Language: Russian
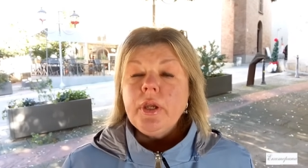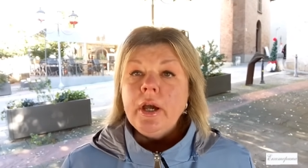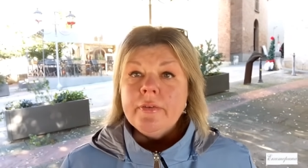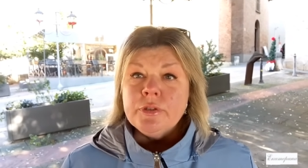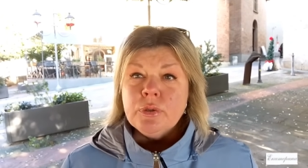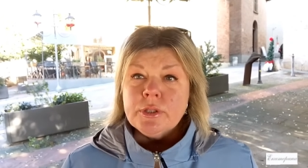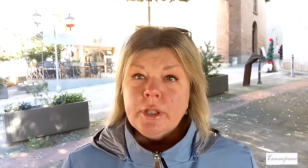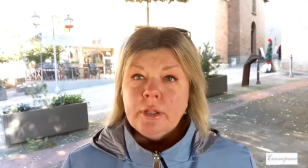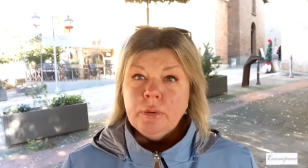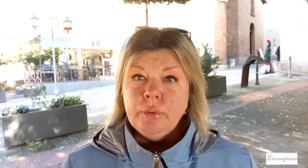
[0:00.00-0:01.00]
а все
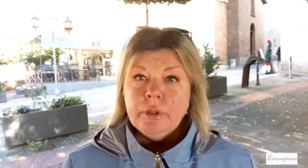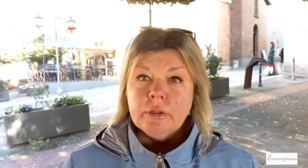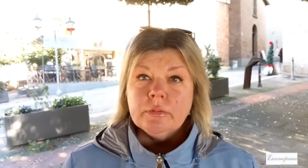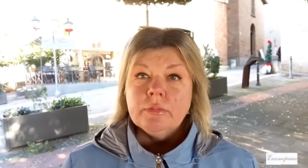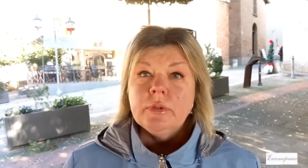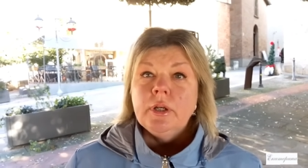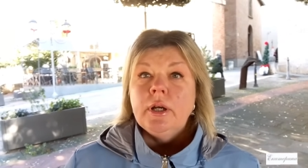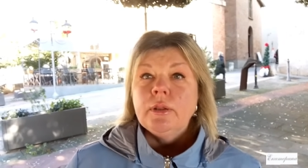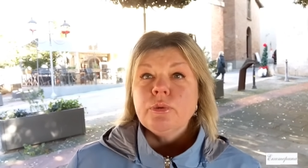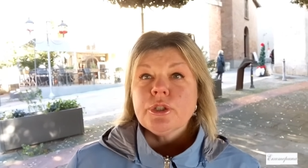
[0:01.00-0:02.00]
остальное
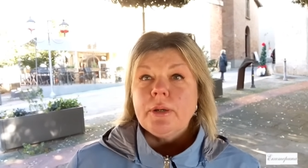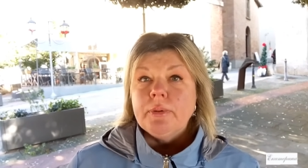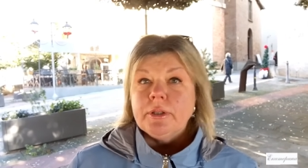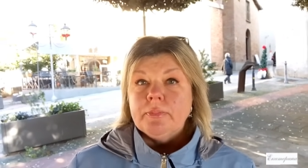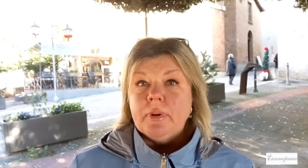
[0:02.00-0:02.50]
лучше об этом